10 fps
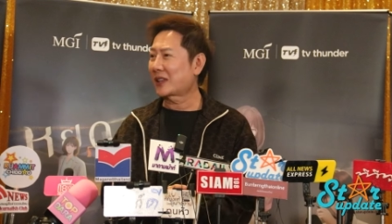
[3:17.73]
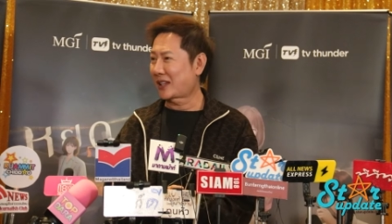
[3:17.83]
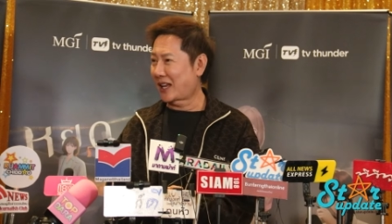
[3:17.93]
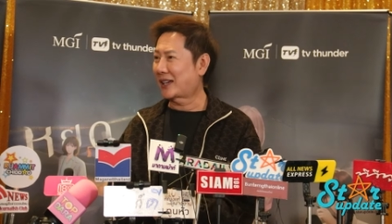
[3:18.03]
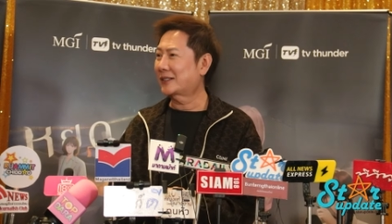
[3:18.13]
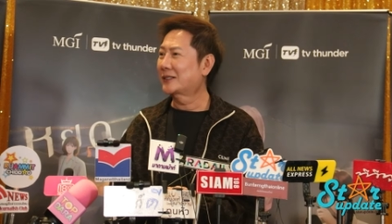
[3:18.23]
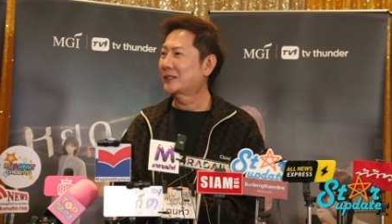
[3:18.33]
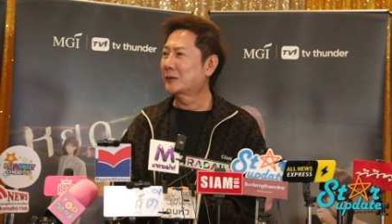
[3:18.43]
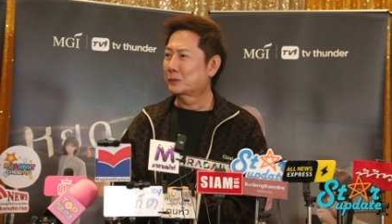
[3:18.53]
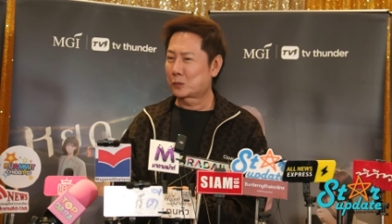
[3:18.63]
ดังนั้นต้อ
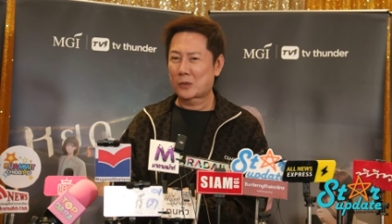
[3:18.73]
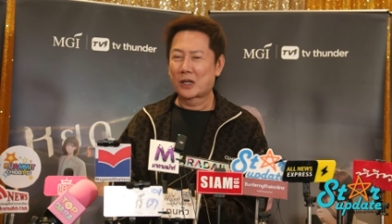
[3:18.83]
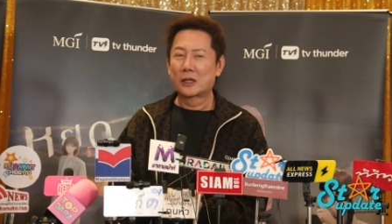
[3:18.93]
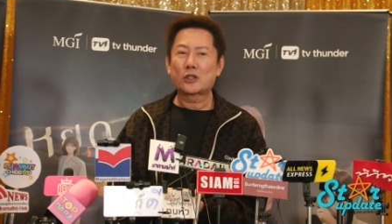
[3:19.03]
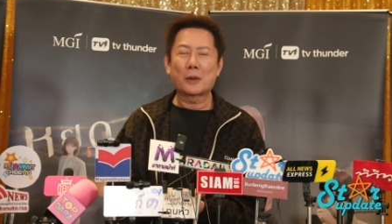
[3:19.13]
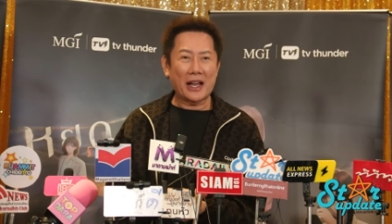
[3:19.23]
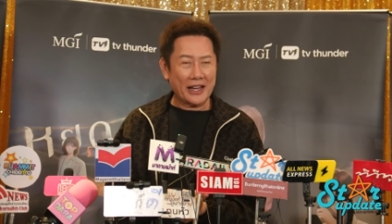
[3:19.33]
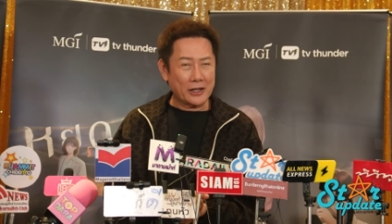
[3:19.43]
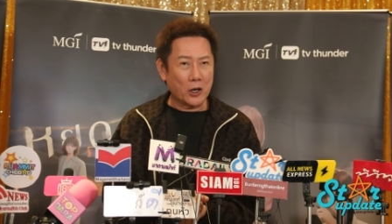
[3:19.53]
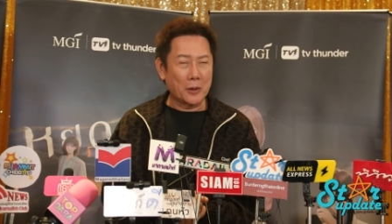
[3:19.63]
งมาให้ครบ ต้องมา
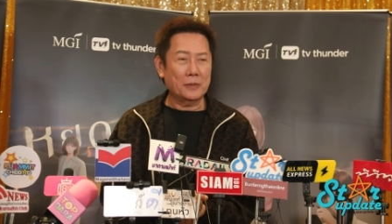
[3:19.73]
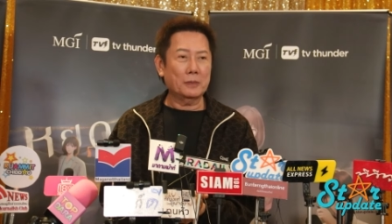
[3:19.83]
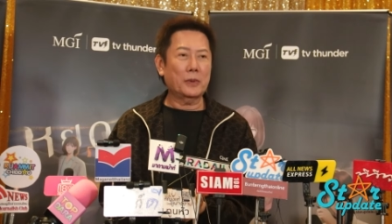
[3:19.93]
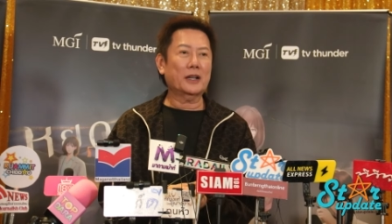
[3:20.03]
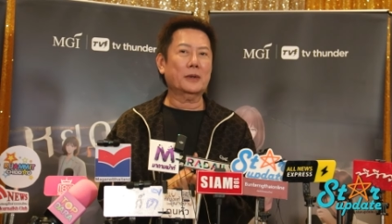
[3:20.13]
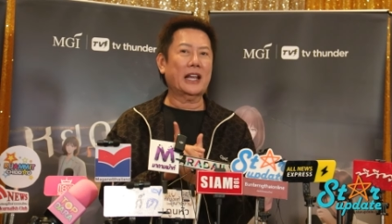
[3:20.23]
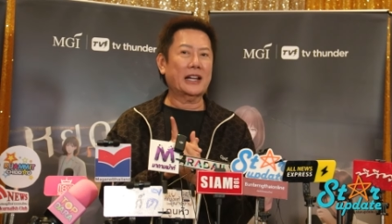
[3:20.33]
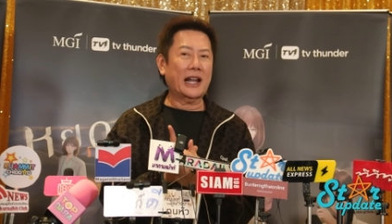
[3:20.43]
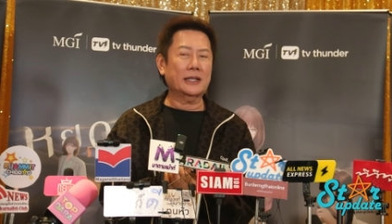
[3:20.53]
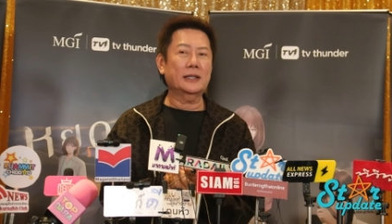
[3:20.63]
ให้ครบ เพราะฉะ
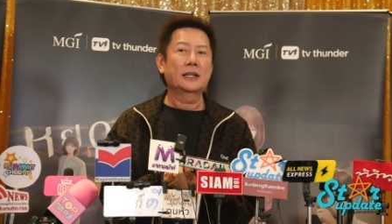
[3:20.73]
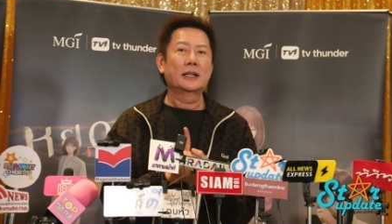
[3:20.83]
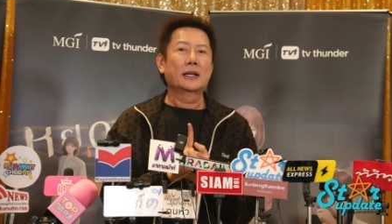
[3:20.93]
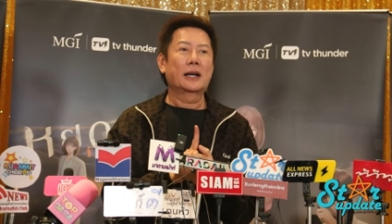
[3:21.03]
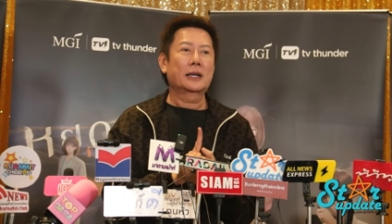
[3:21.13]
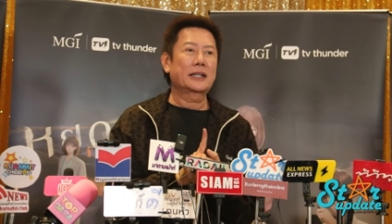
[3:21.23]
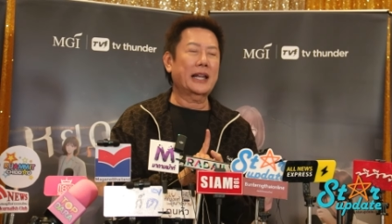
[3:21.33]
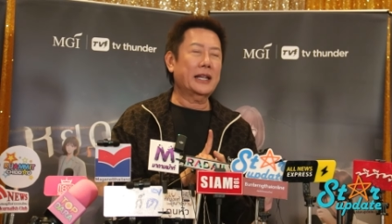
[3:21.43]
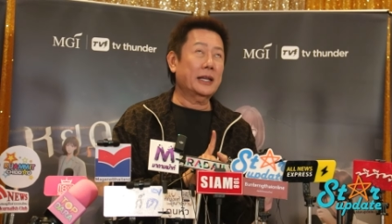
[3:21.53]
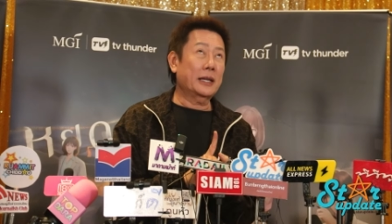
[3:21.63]
นั้นใน
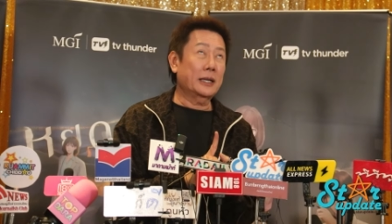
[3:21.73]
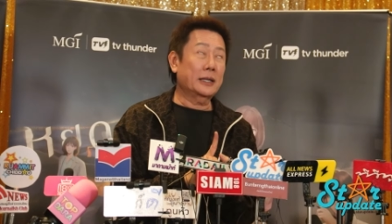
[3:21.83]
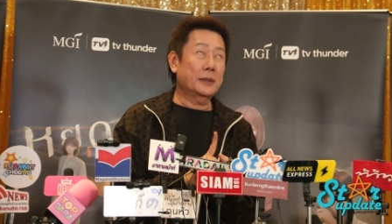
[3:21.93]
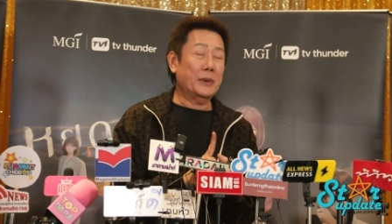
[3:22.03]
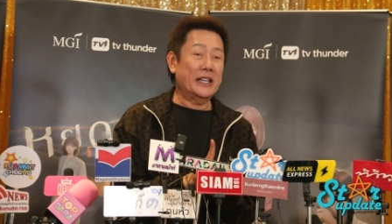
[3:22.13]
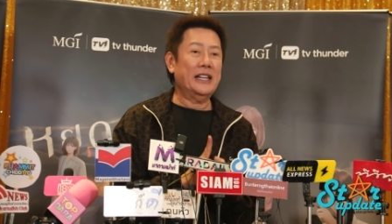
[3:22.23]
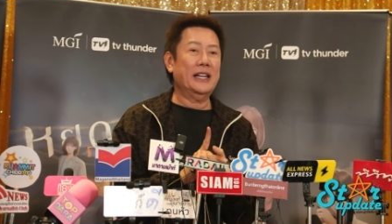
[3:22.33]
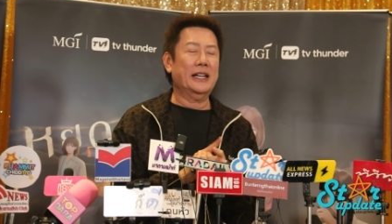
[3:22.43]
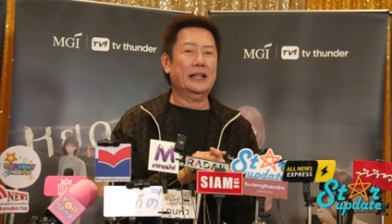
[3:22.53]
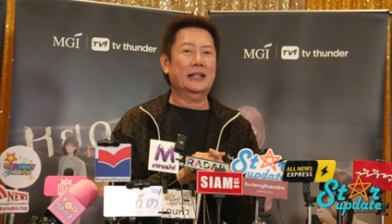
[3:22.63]
ปี
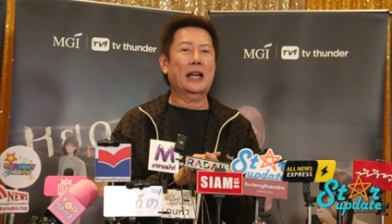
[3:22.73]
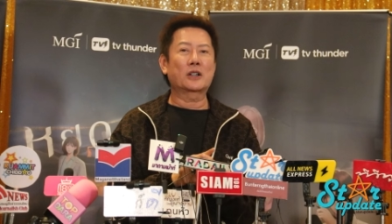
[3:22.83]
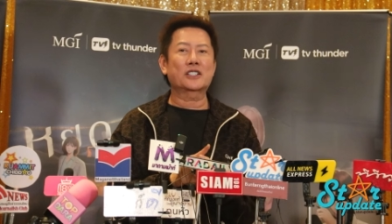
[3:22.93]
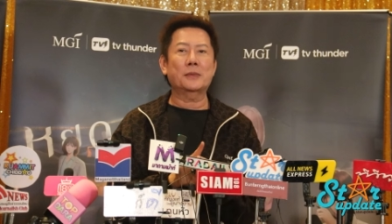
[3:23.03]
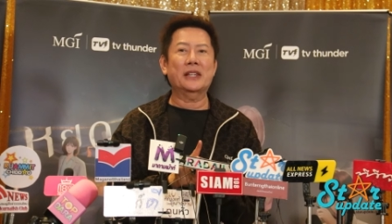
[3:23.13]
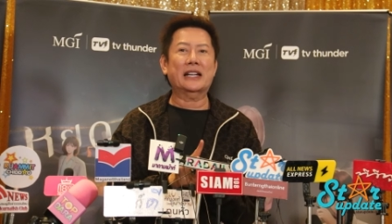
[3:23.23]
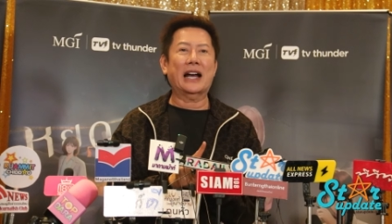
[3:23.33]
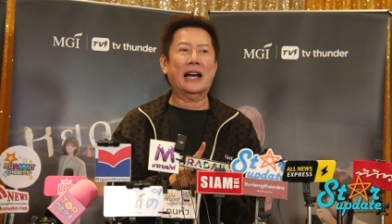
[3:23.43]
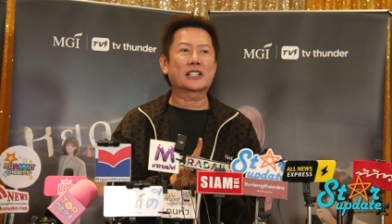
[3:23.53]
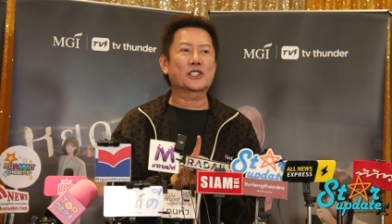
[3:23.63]
นี้เราจะมี
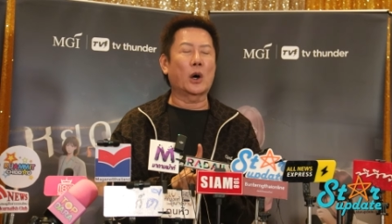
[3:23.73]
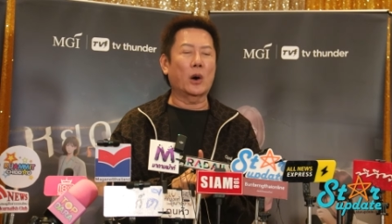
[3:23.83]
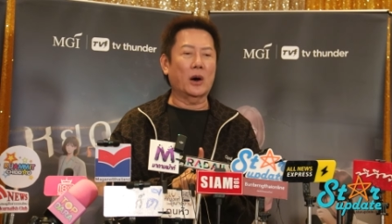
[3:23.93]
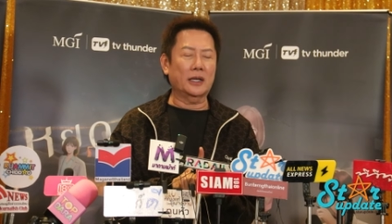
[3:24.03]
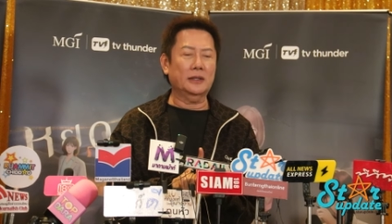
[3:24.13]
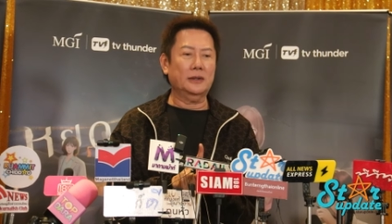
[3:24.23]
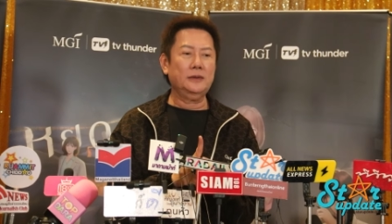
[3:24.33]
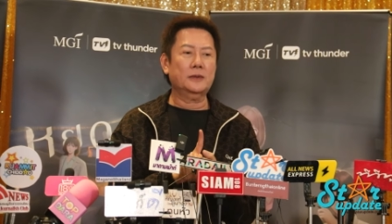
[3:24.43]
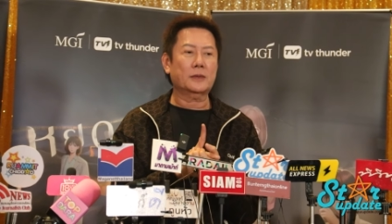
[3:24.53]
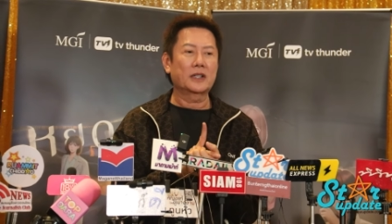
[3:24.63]
การสอน
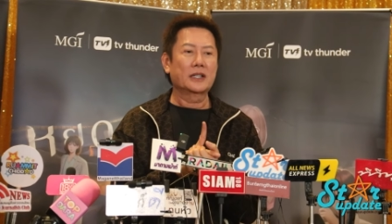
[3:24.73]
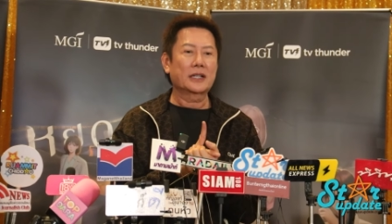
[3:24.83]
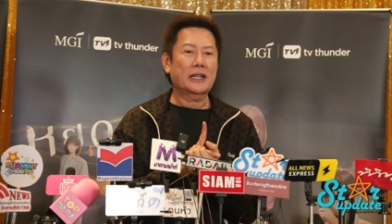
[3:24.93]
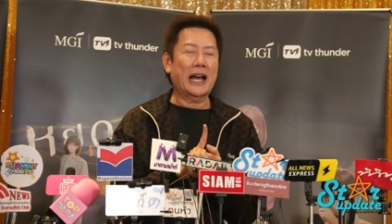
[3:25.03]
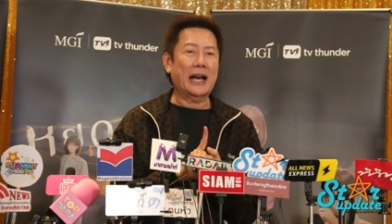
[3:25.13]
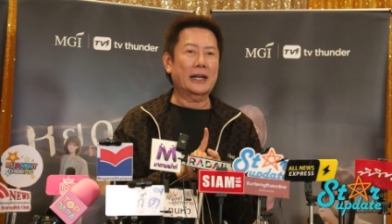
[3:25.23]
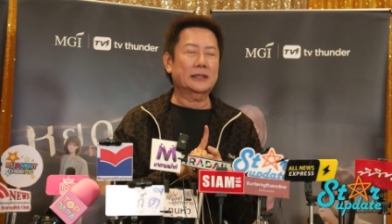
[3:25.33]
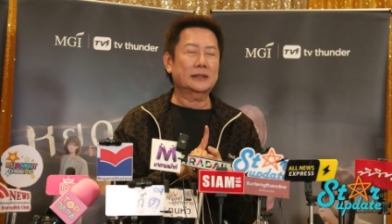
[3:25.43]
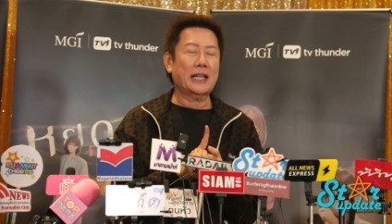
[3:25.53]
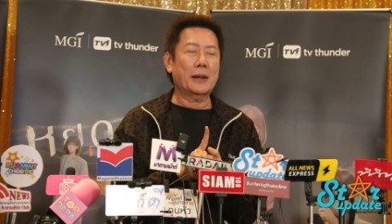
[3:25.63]
การ
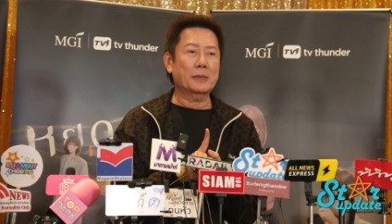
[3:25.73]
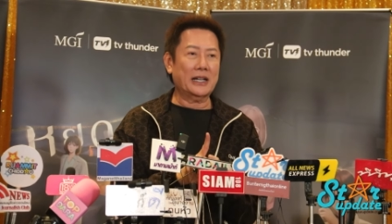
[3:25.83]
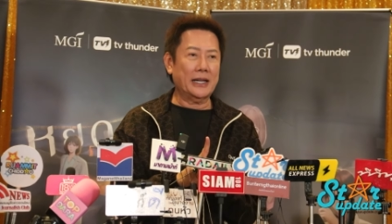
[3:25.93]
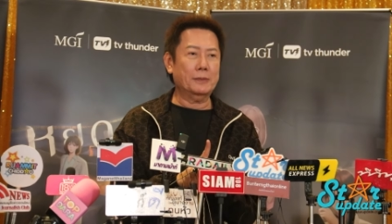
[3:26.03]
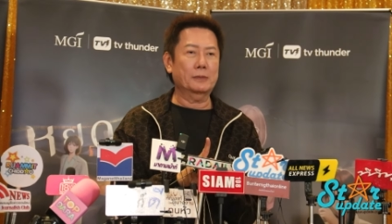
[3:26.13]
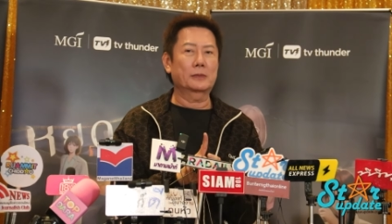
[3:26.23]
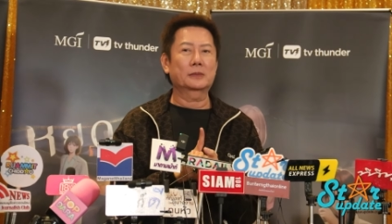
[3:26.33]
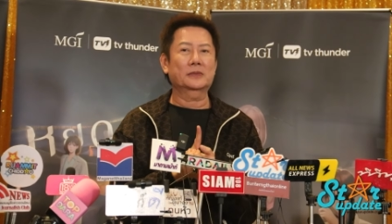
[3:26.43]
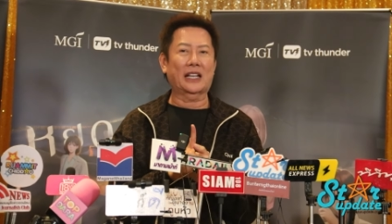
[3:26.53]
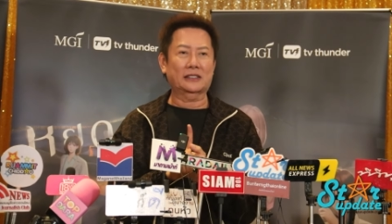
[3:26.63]
ทำคลิป
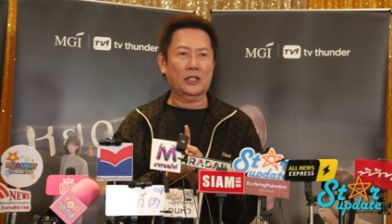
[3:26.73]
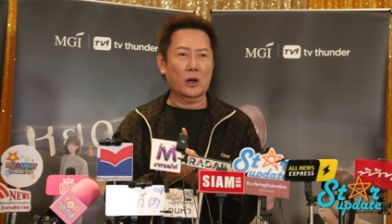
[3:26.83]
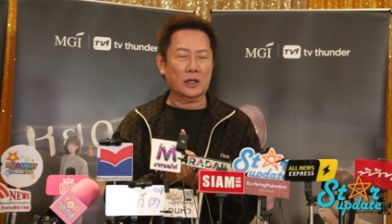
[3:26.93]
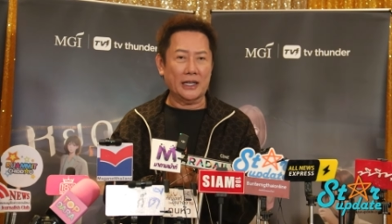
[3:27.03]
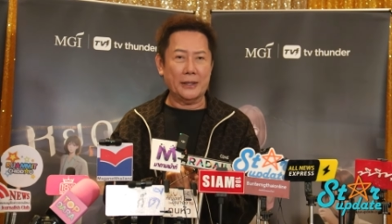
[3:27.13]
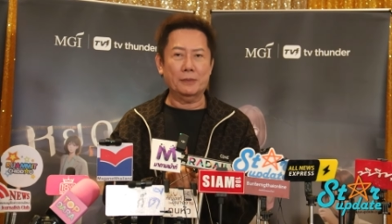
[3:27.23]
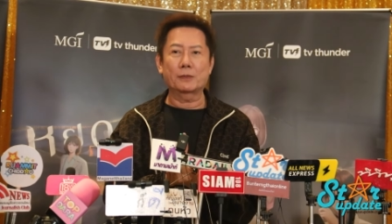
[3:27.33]
ตัดต่อคลิป